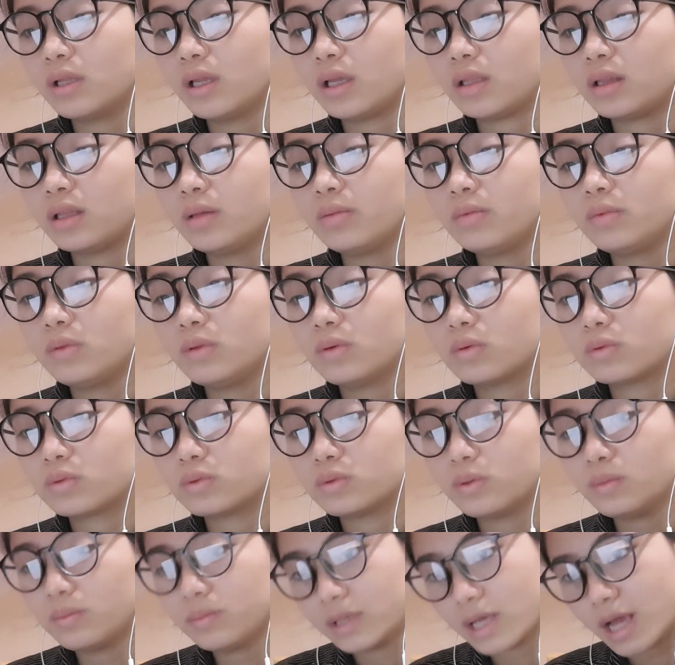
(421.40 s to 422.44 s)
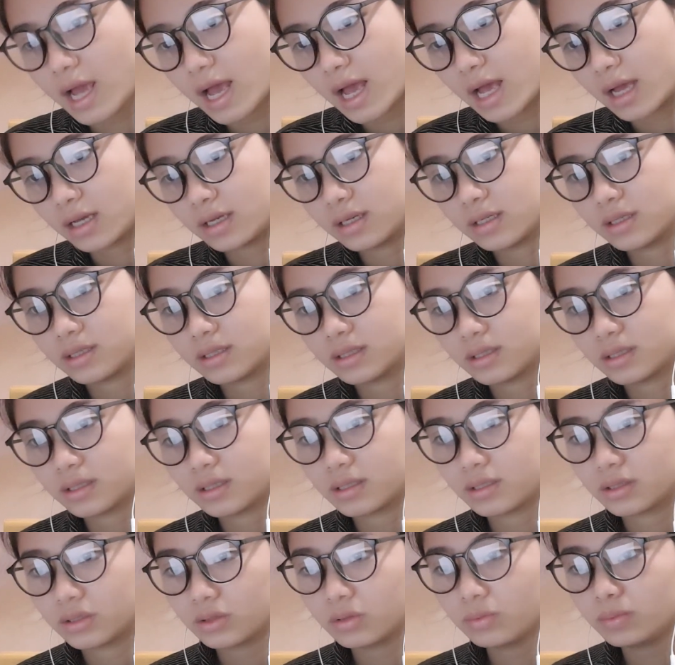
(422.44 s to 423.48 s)
thể tiếp tục giúp nhà,
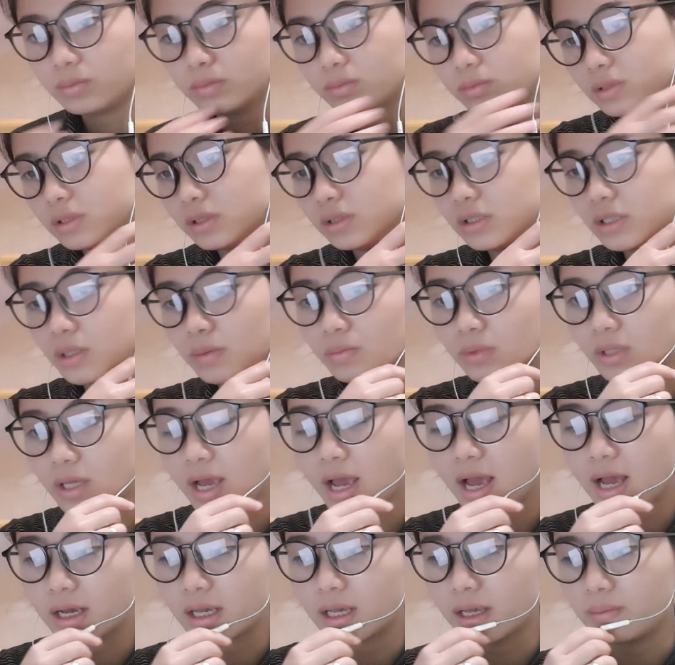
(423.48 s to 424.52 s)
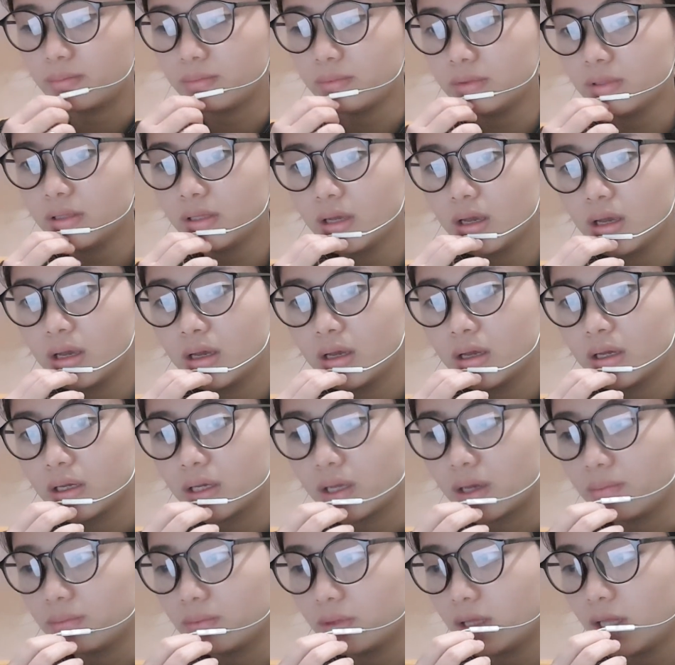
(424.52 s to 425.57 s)
giúp trong nhà kiếm
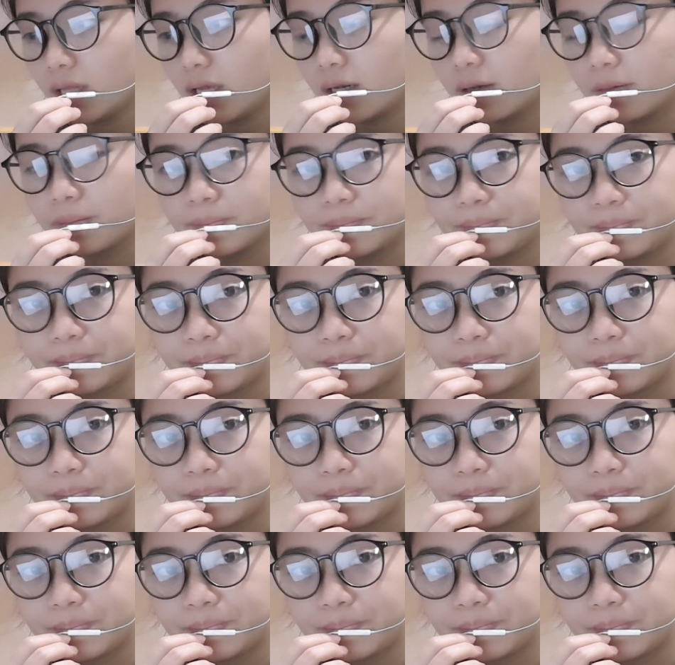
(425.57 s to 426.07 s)
kiếm tiền